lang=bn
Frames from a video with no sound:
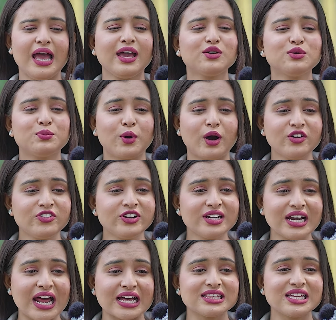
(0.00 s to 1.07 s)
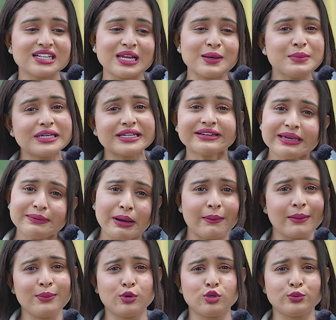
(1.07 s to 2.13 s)
এখন বয়ফ্রেন্ড না থাকলে আমি এটা
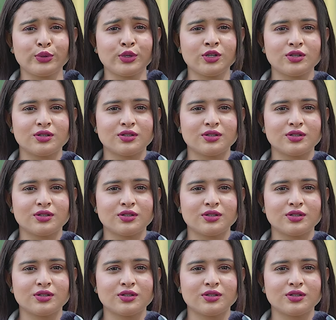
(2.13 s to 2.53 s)
কিভাবে বলবো